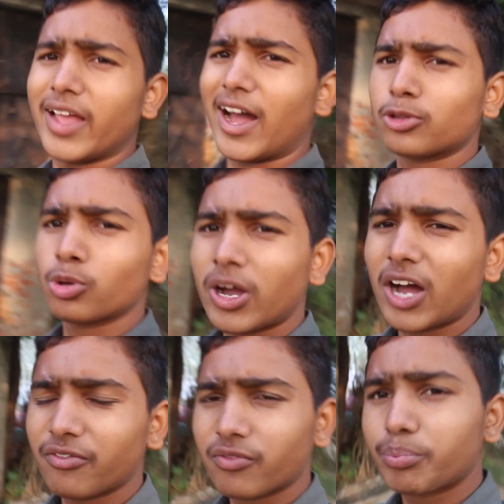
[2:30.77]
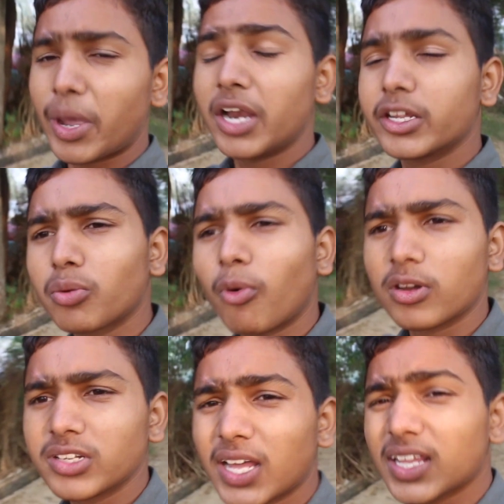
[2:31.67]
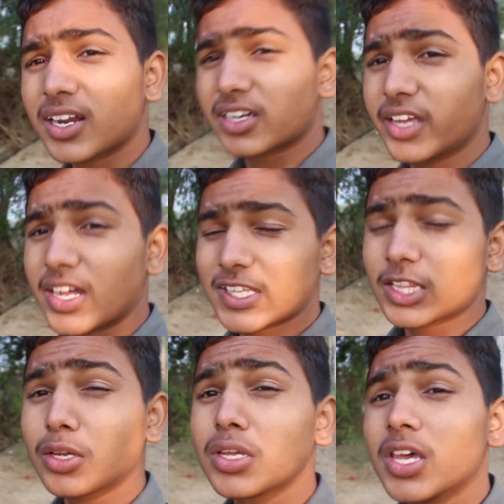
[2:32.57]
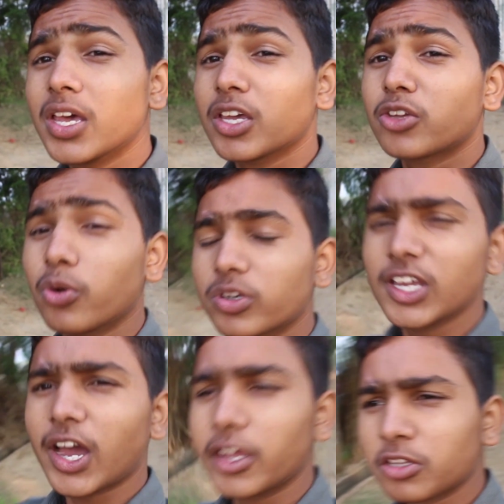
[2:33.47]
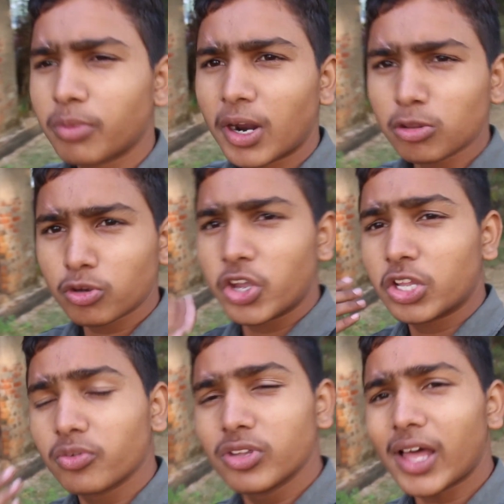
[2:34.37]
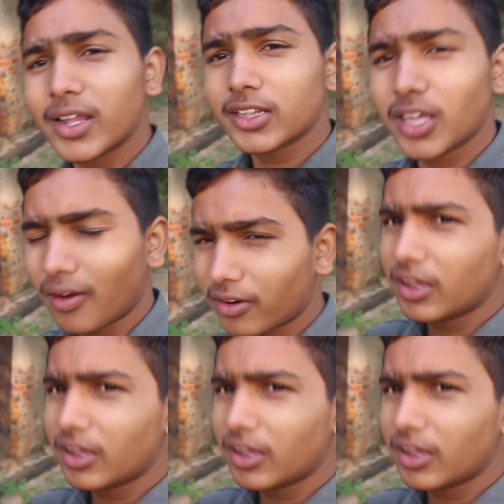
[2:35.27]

यहाँ तो काफ पहले तो बहुत ज़्यादा रखे जाते थे क्योंकि इस बार तो खेत भी ज़्यादा था और